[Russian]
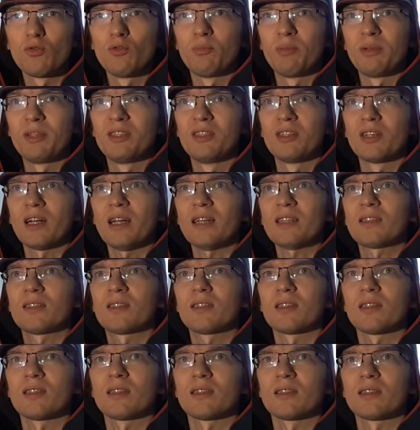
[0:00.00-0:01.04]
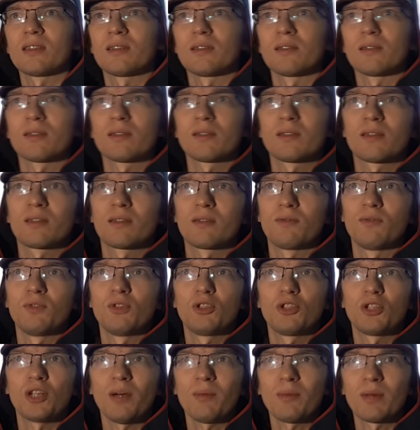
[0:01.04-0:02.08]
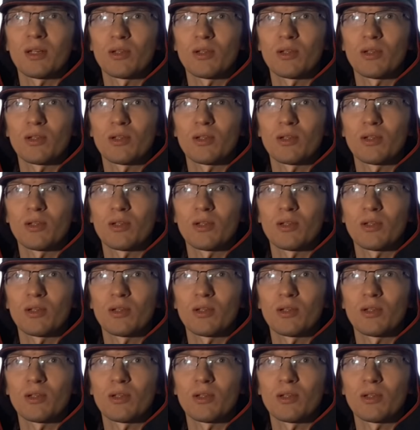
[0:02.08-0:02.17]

и придираться к вещам,